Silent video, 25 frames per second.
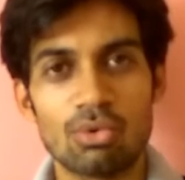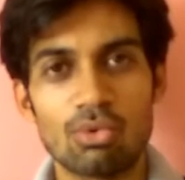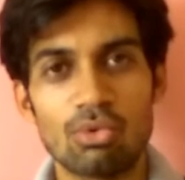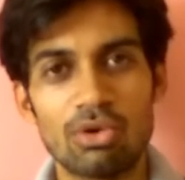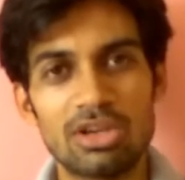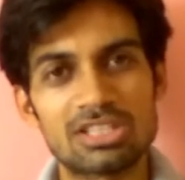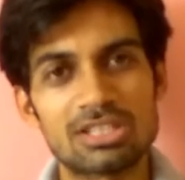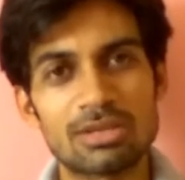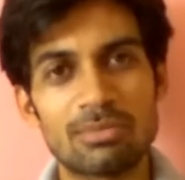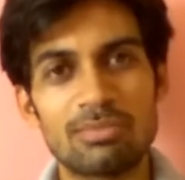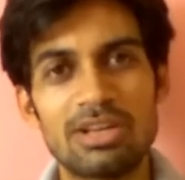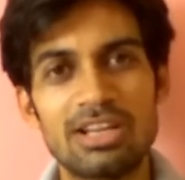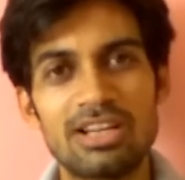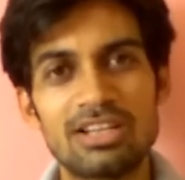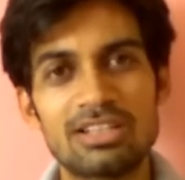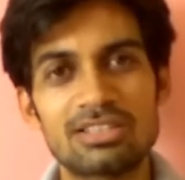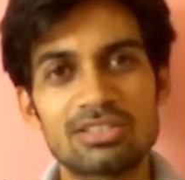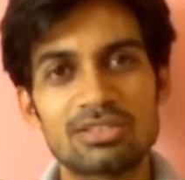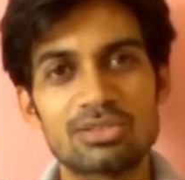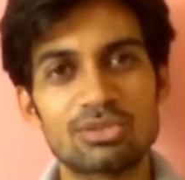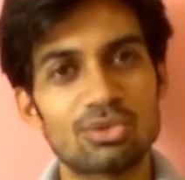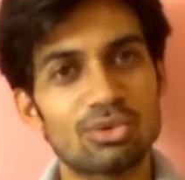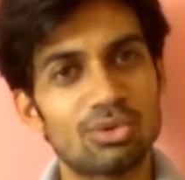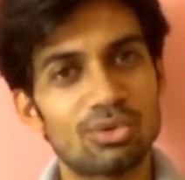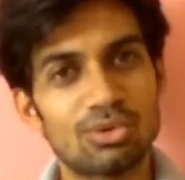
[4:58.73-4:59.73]
ओएस
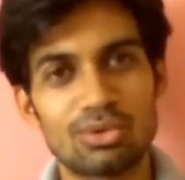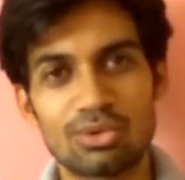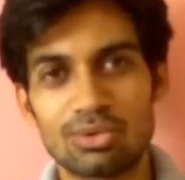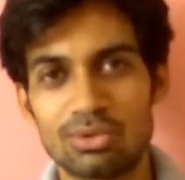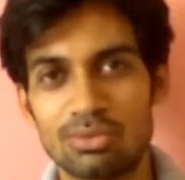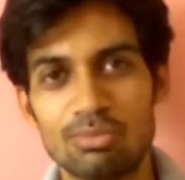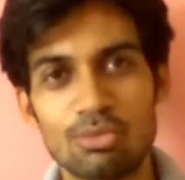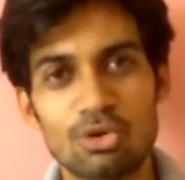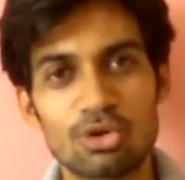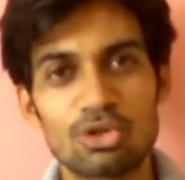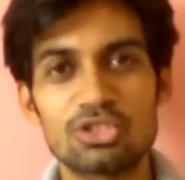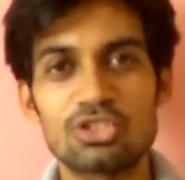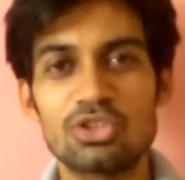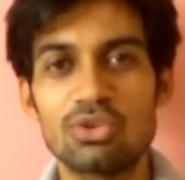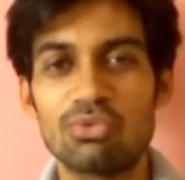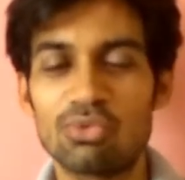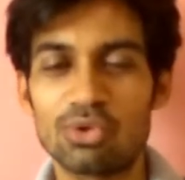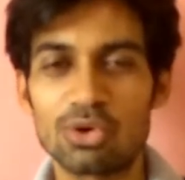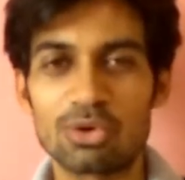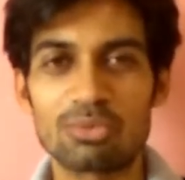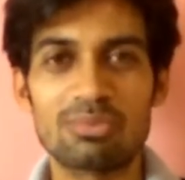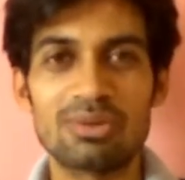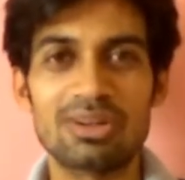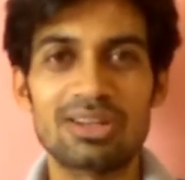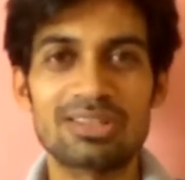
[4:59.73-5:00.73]
अपडेट्स तो मोटो जी
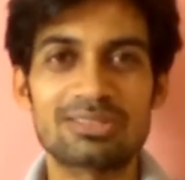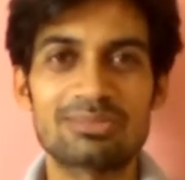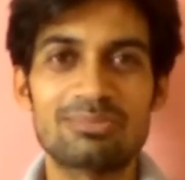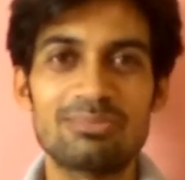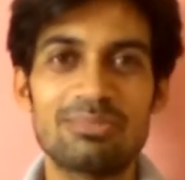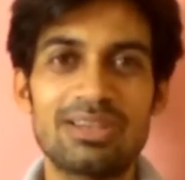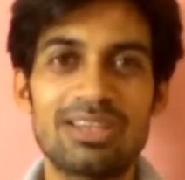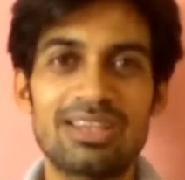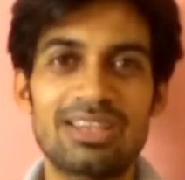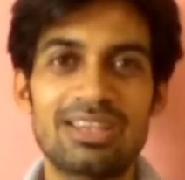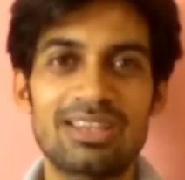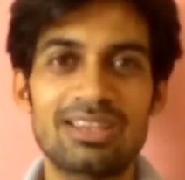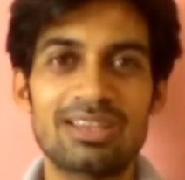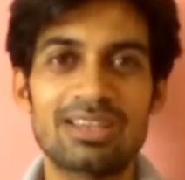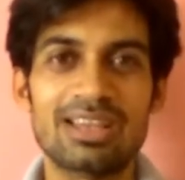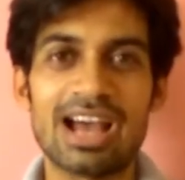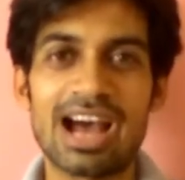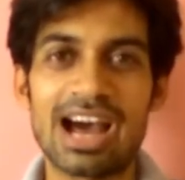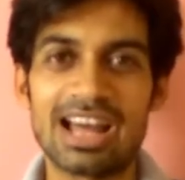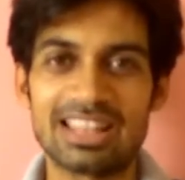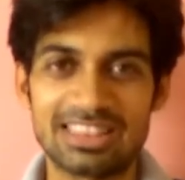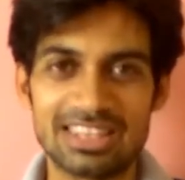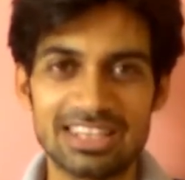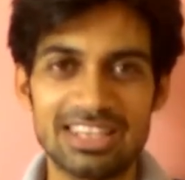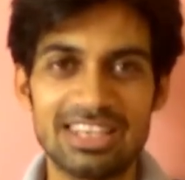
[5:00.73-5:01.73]
फोर प्लस में
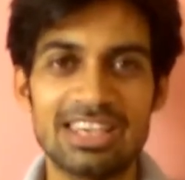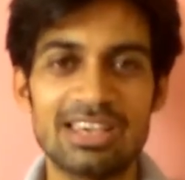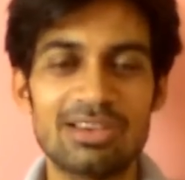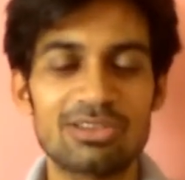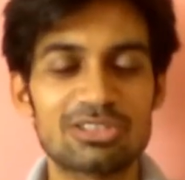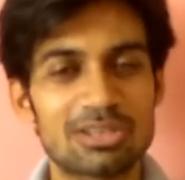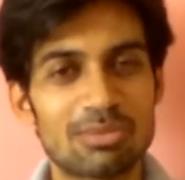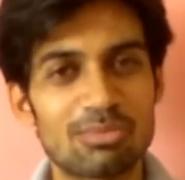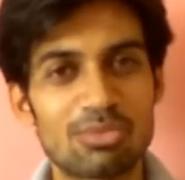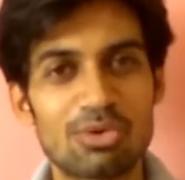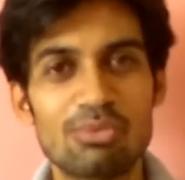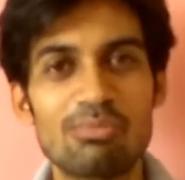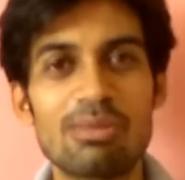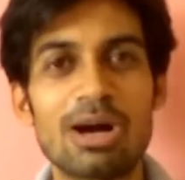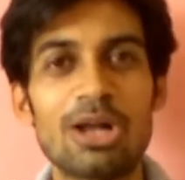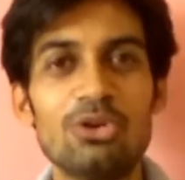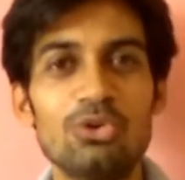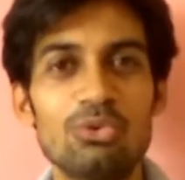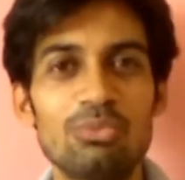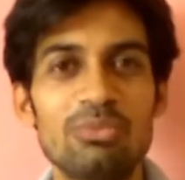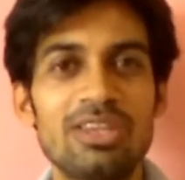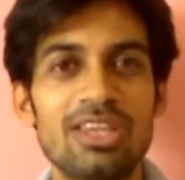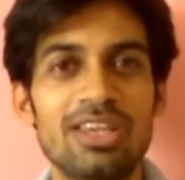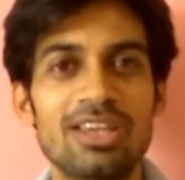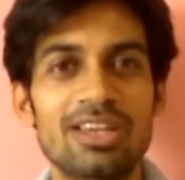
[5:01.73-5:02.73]
आते ही हैं सबको
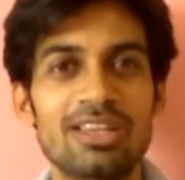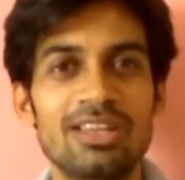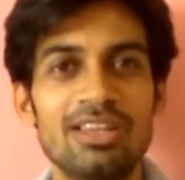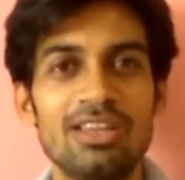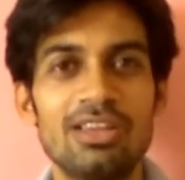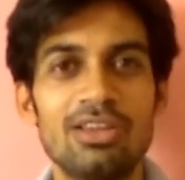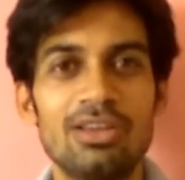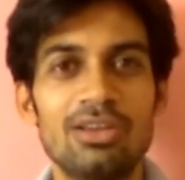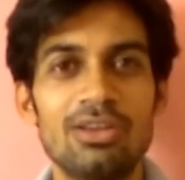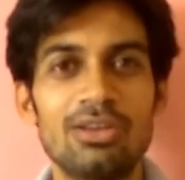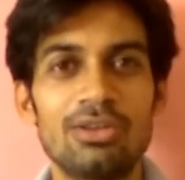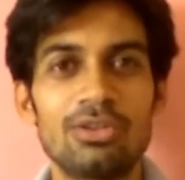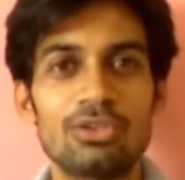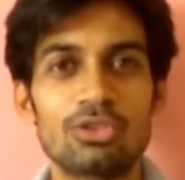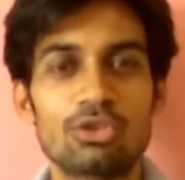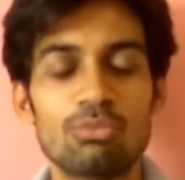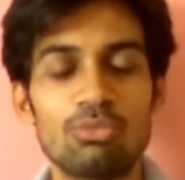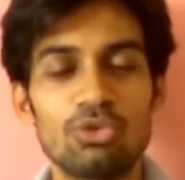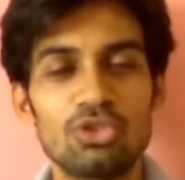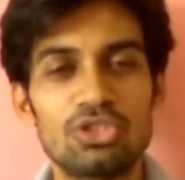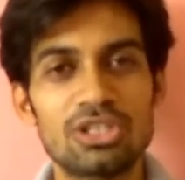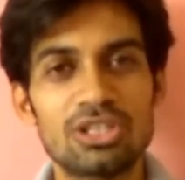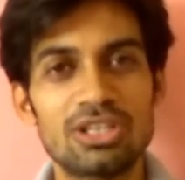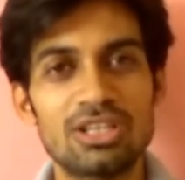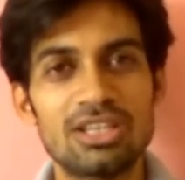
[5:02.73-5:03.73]
मालूम ही है तो
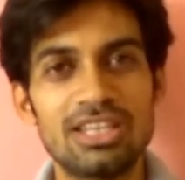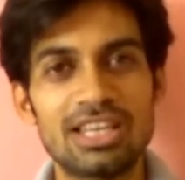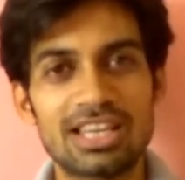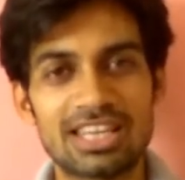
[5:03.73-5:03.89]
मुझे